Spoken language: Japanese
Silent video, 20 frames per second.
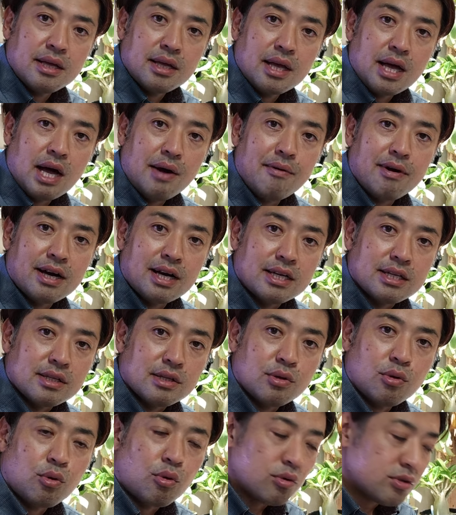泡が
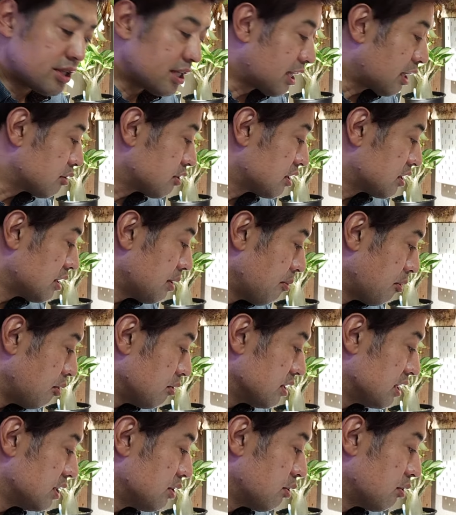残ってたとして
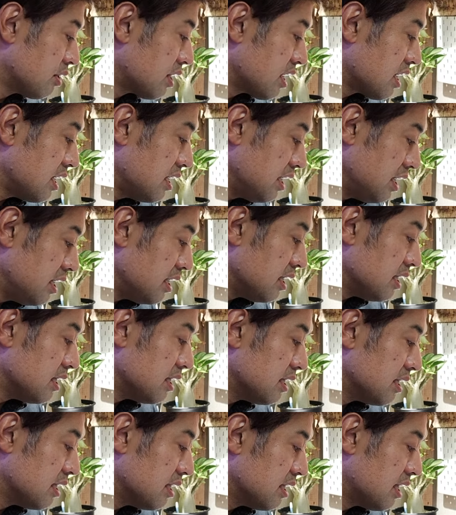も、自動的に
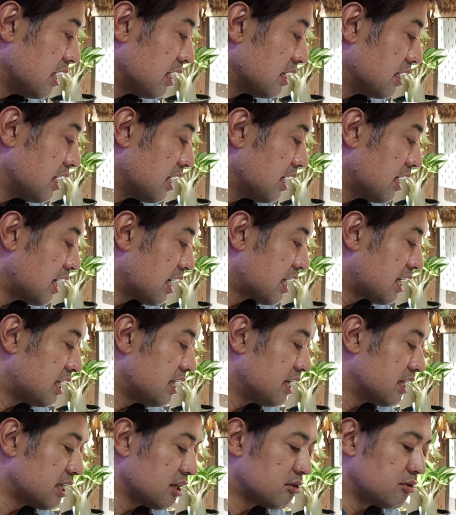電源が切
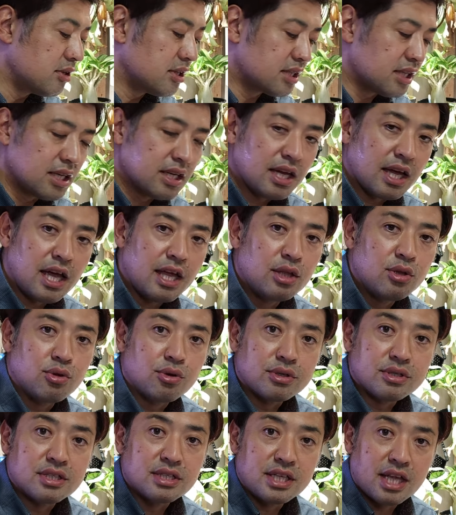れてくれて、
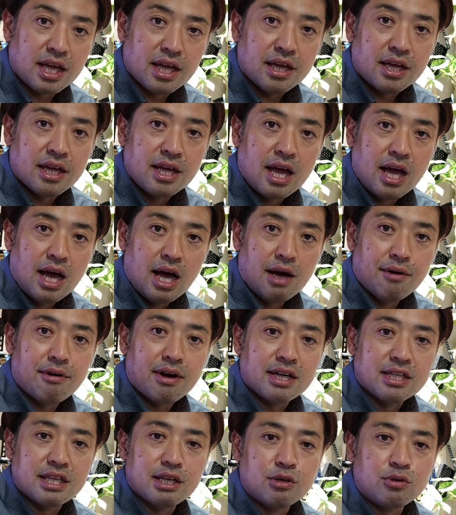エンドレスで泡
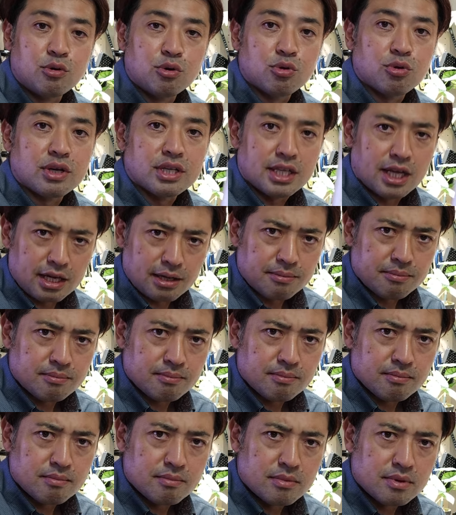が出ることがない。
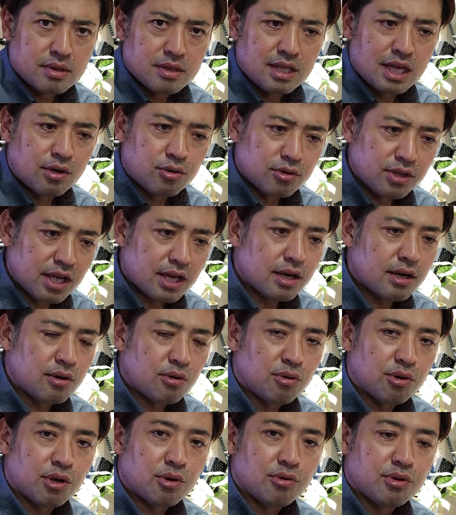なので、
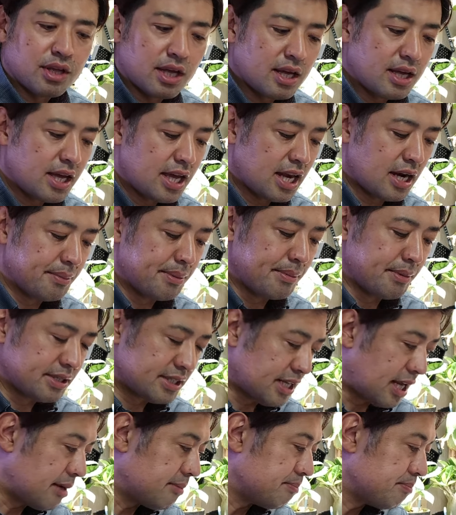これをね、選びま
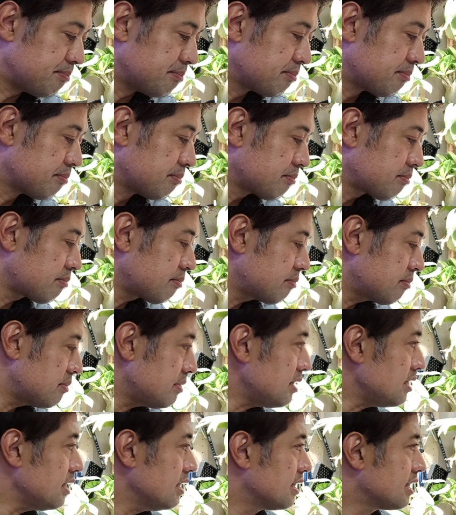した。
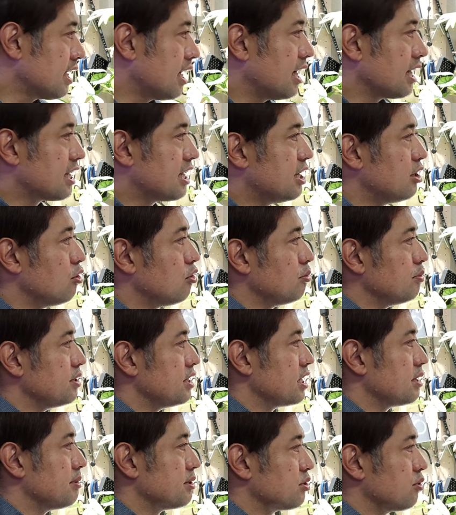さあ、機能を見
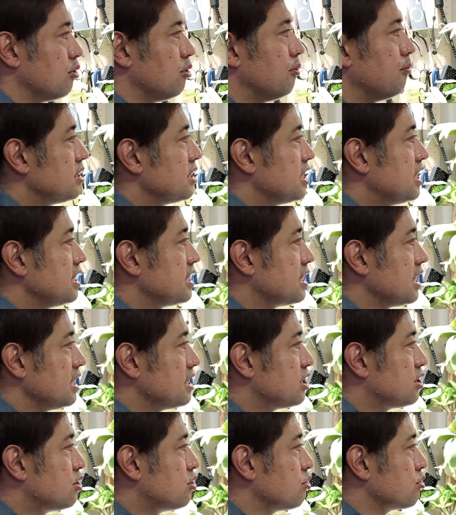ていきましょう。非接
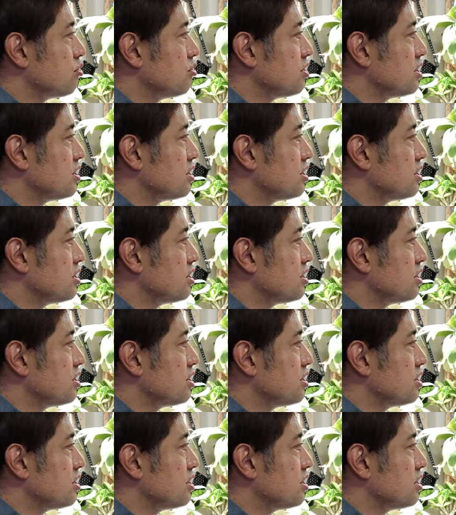触